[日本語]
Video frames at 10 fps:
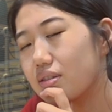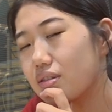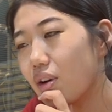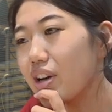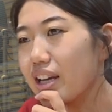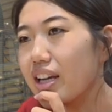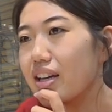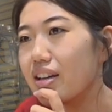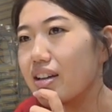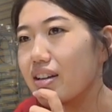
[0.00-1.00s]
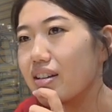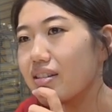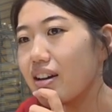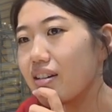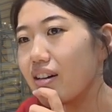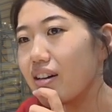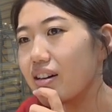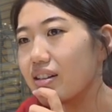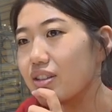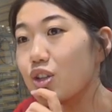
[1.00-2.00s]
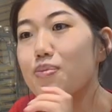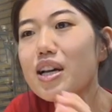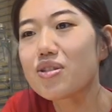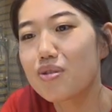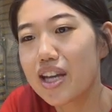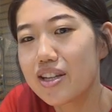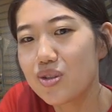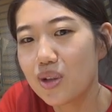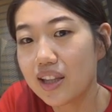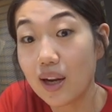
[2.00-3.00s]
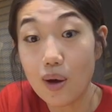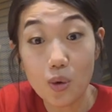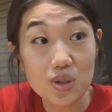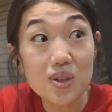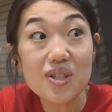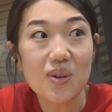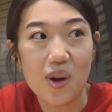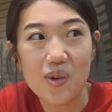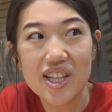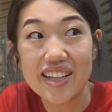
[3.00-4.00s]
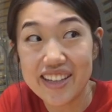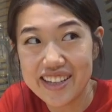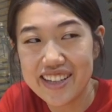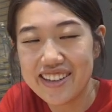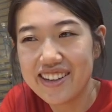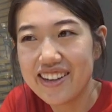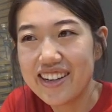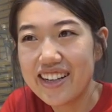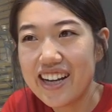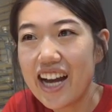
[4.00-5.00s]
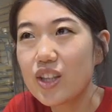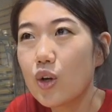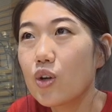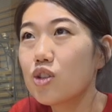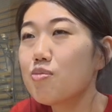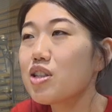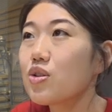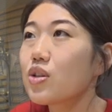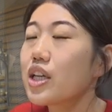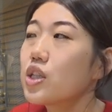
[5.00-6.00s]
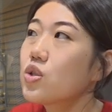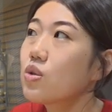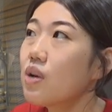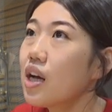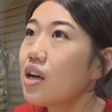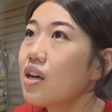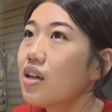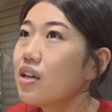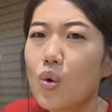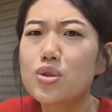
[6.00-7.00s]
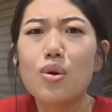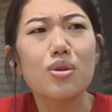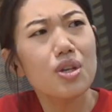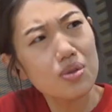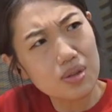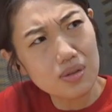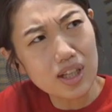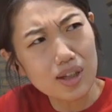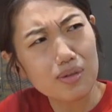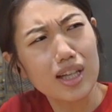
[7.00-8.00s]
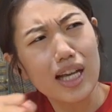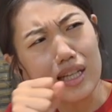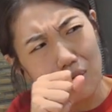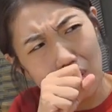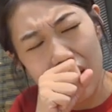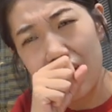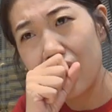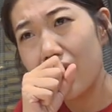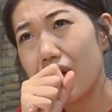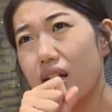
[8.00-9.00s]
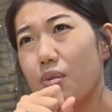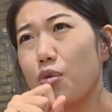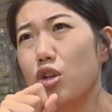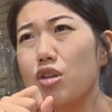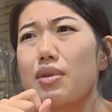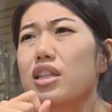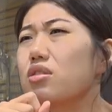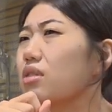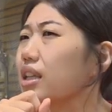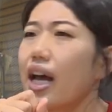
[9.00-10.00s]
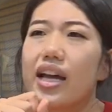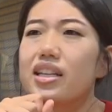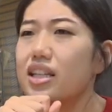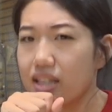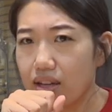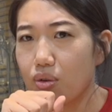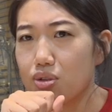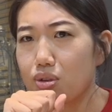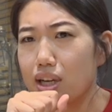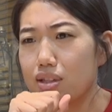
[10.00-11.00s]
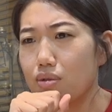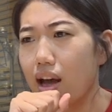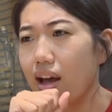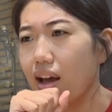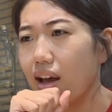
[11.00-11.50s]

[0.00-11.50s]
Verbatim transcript: ごいなんか沼津の劇場だったらお寿司とか置いてあったりあと沼津の劇場はお雑煮を作っててくれたりとかもう沼津は大人気お正月は。